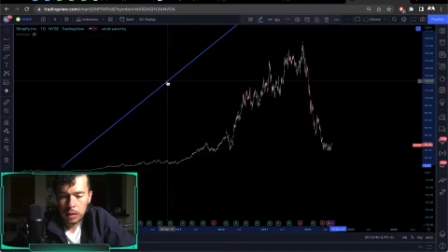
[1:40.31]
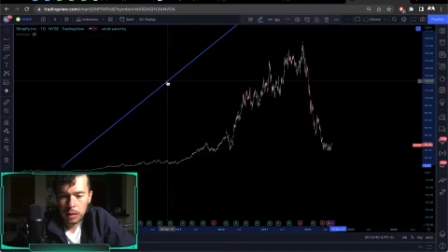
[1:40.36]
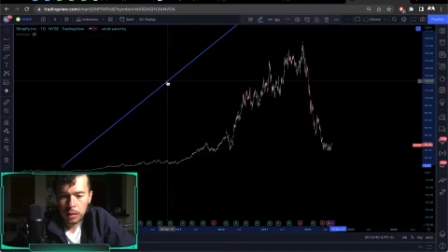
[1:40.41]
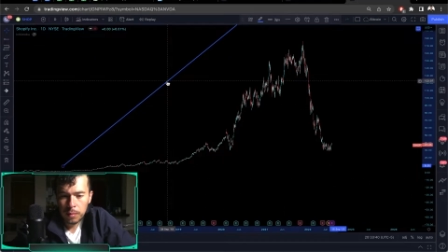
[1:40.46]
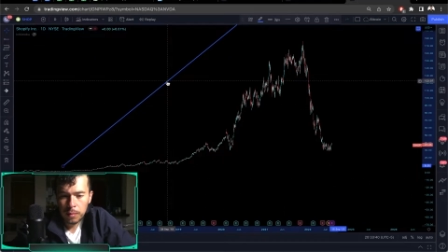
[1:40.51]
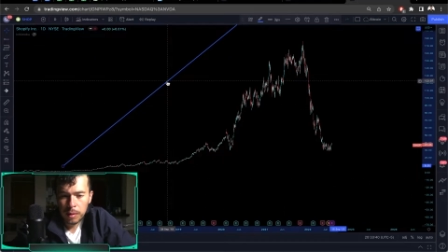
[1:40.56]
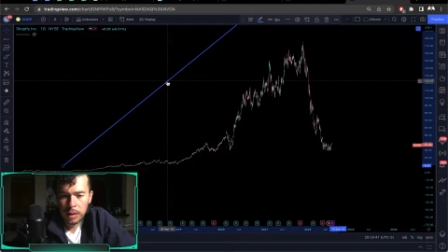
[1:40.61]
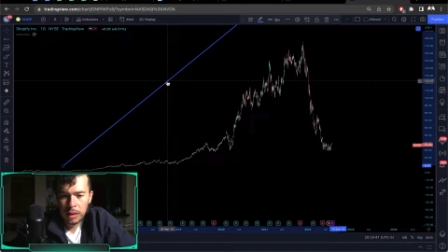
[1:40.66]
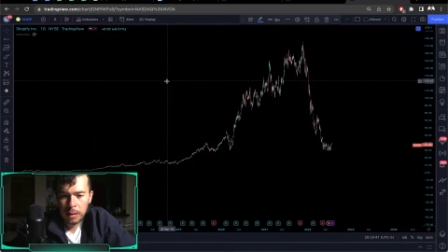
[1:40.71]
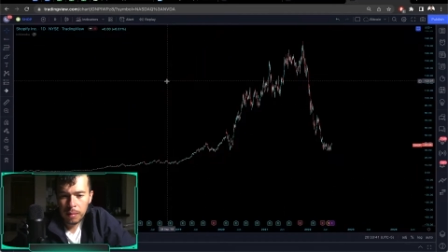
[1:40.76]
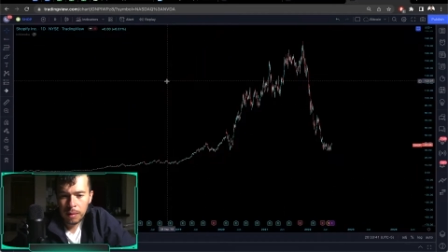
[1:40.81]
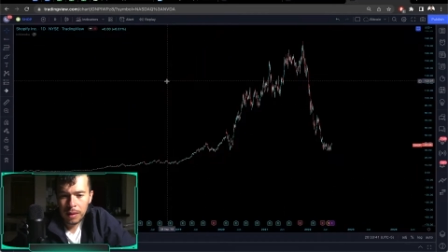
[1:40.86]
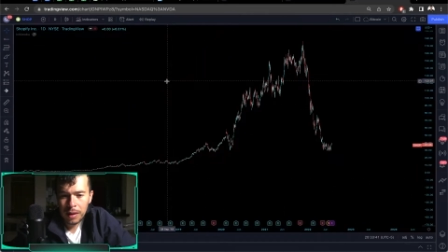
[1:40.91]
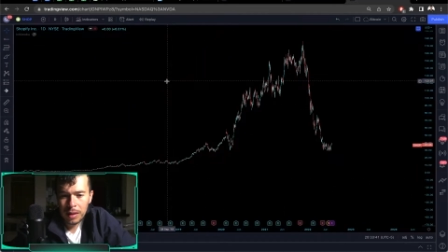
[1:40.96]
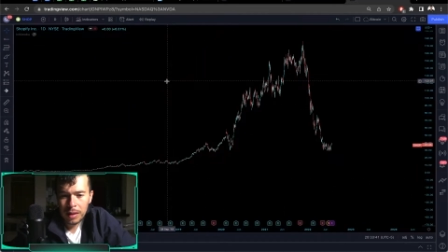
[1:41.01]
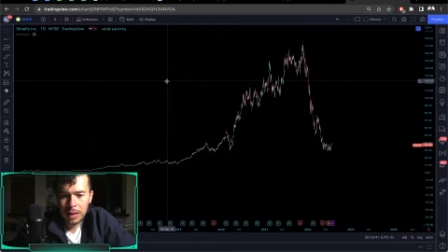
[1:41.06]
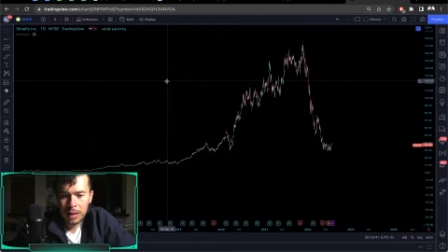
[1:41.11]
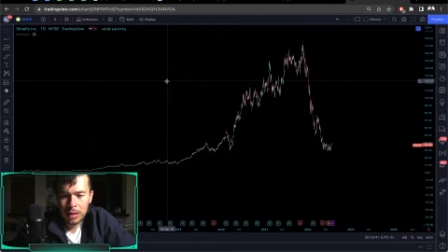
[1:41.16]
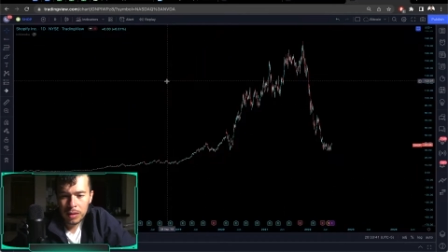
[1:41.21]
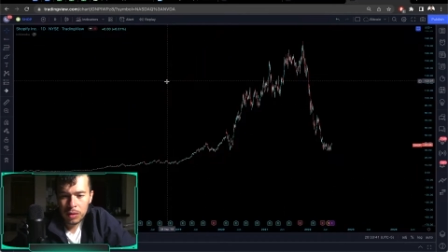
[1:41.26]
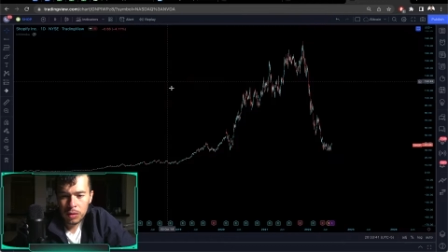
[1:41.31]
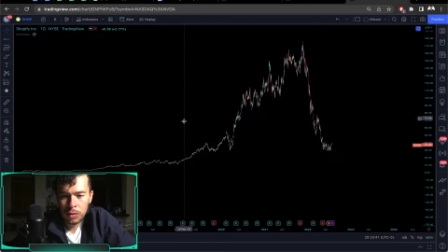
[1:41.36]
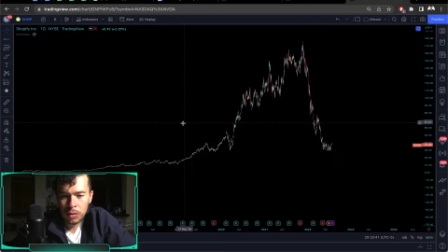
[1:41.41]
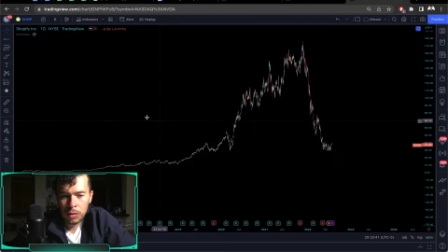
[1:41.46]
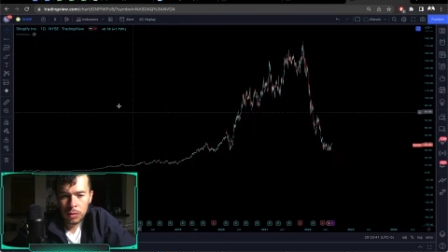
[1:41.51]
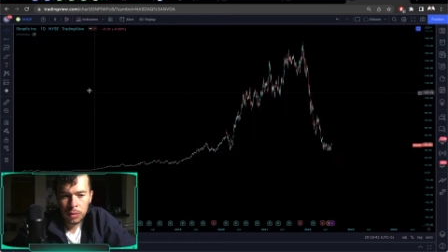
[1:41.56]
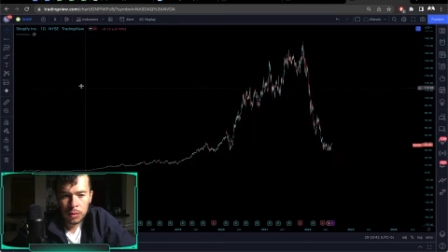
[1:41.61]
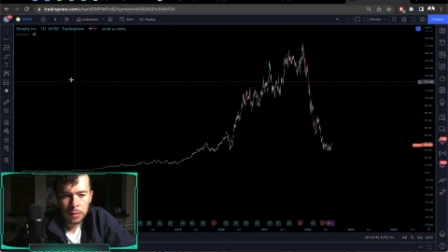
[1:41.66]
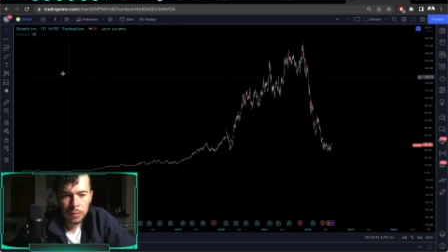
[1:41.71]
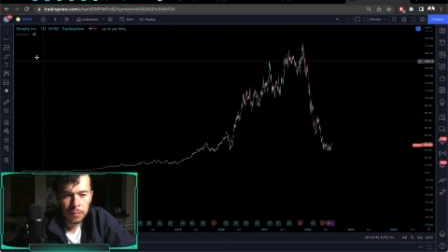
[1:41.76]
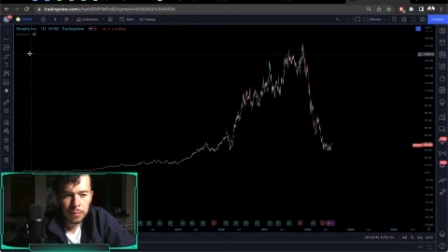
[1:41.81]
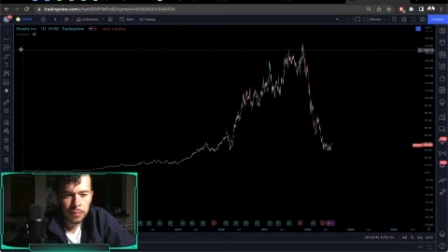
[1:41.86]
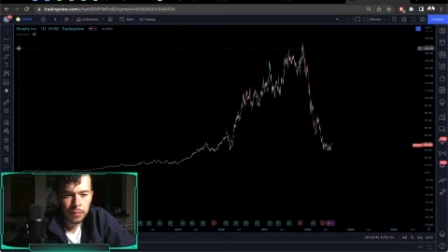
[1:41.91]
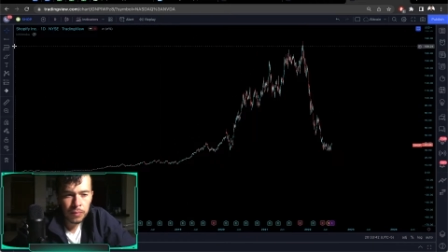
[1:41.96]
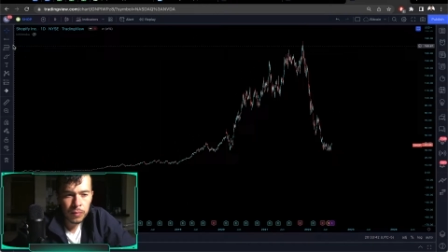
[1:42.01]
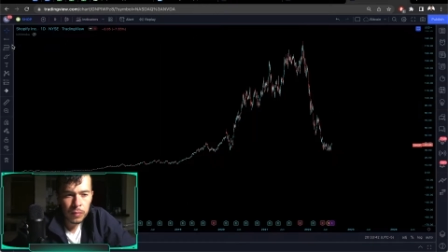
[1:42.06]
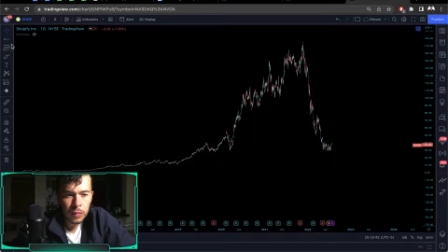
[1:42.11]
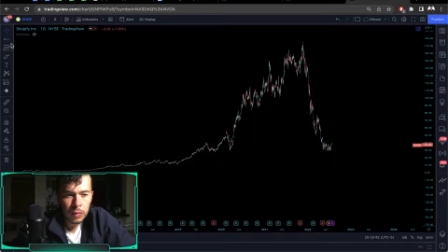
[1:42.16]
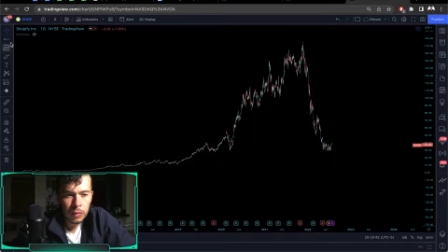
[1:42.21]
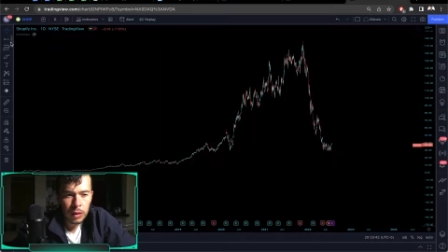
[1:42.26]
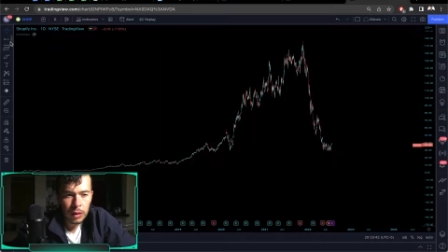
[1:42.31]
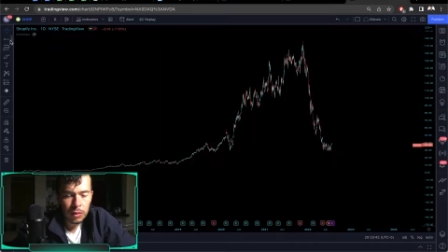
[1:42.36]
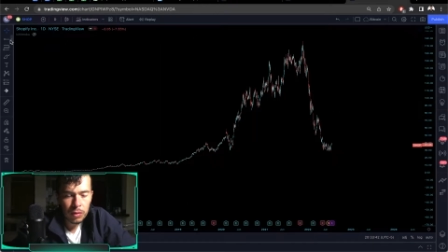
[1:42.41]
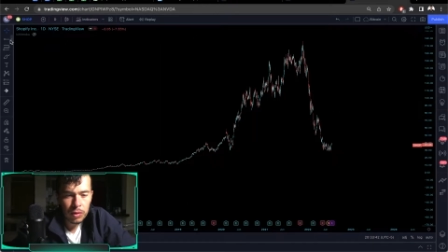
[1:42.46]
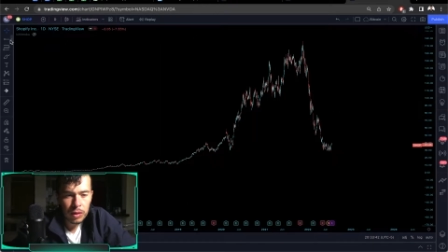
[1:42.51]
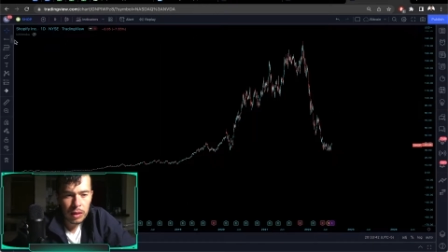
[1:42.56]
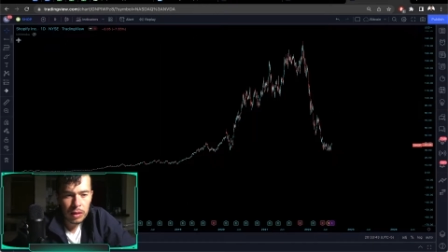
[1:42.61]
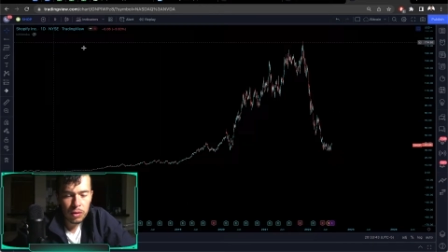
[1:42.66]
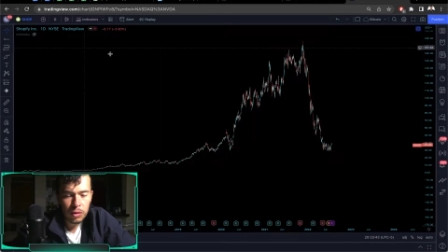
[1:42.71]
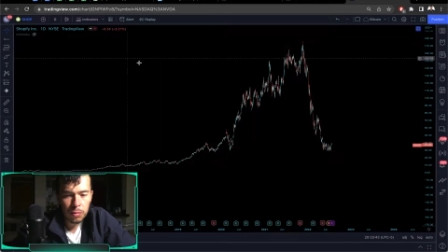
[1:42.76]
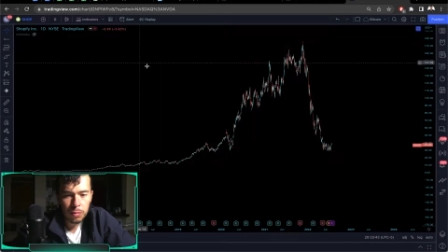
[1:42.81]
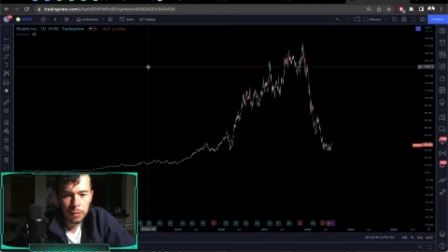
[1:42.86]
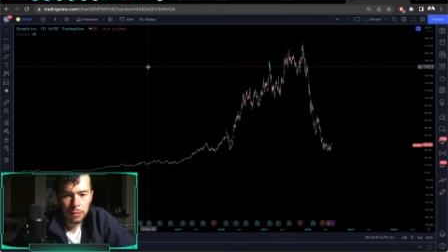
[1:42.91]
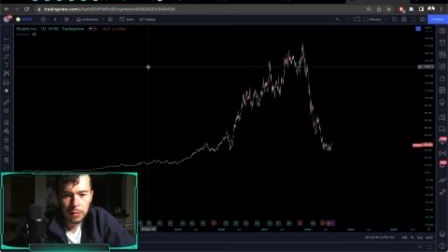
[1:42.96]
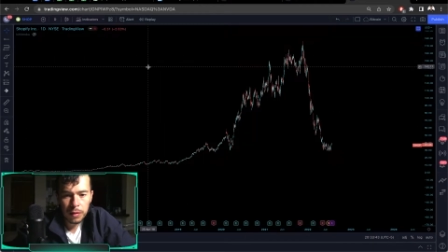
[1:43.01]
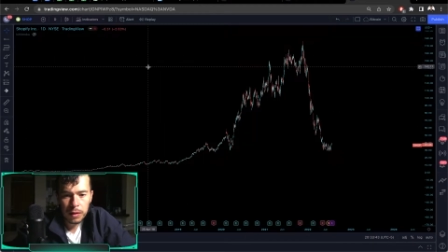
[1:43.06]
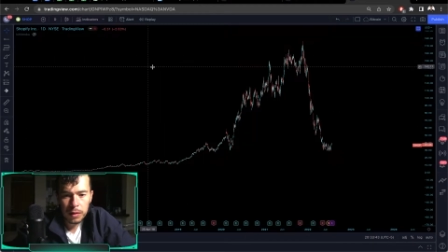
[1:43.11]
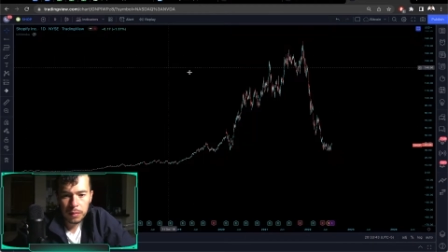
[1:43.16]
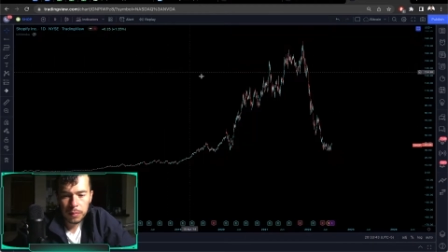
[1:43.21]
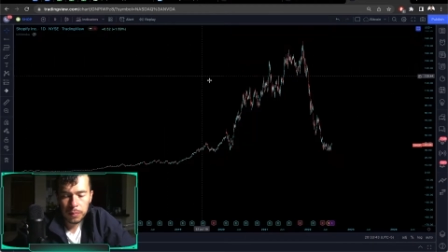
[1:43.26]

Eh, me llama la atención una cosa de Shopify.